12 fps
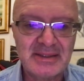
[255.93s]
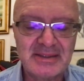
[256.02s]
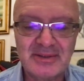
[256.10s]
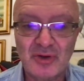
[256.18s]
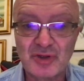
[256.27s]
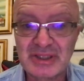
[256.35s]

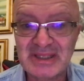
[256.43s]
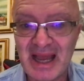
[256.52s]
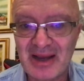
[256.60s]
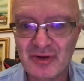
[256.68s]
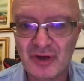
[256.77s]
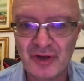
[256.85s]

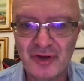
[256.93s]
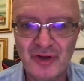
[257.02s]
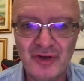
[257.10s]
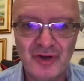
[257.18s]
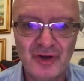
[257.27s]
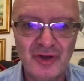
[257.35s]

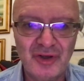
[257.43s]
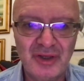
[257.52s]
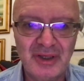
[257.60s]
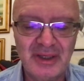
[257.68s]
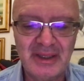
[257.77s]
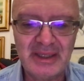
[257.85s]
ostacolano no,
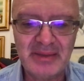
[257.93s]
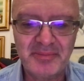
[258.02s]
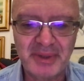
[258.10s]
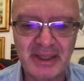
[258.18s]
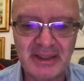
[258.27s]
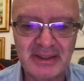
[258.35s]
eh,
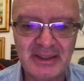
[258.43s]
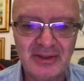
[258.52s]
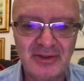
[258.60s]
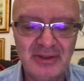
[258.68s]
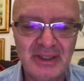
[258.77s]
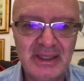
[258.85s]

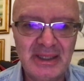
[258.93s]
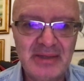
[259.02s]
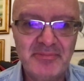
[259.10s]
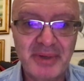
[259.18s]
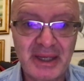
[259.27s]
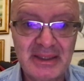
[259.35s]
l'imprinting.
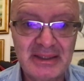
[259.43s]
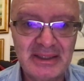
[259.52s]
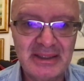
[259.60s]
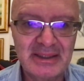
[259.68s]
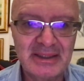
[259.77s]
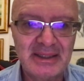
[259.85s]

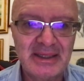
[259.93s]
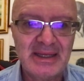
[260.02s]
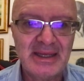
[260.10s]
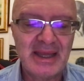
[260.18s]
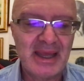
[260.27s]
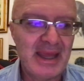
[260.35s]
L'imprinting
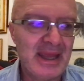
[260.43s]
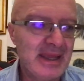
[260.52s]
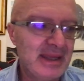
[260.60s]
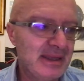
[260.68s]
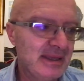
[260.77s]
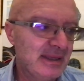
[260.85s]
è,
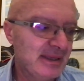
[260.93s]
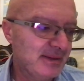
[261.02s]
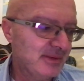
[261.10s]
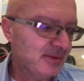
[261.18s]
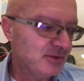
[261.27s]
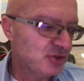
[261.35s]

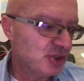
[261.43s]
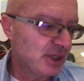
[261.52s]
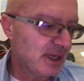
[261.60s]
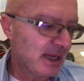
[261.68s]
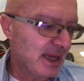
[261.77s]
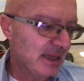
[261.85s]
è
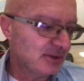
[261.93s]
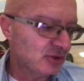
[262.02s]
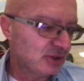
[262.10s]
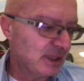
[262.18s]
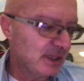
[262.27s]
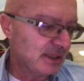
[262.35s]

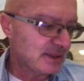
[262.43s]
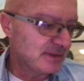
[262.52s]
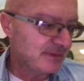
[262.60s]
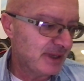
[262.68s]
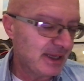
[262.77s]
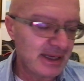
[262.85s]
generato dalla
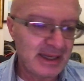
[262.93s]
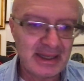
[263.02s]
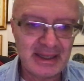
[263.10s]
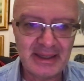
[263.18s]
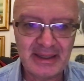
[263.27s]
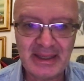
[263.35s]

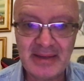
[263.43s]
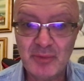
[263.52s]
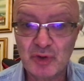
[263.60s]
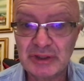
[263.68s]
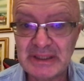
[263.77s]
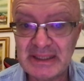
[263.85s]
sfera
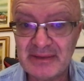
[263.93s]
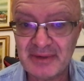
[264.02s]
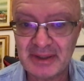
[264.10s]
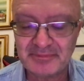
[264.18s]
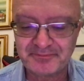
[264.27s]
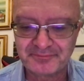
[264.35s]
emotiva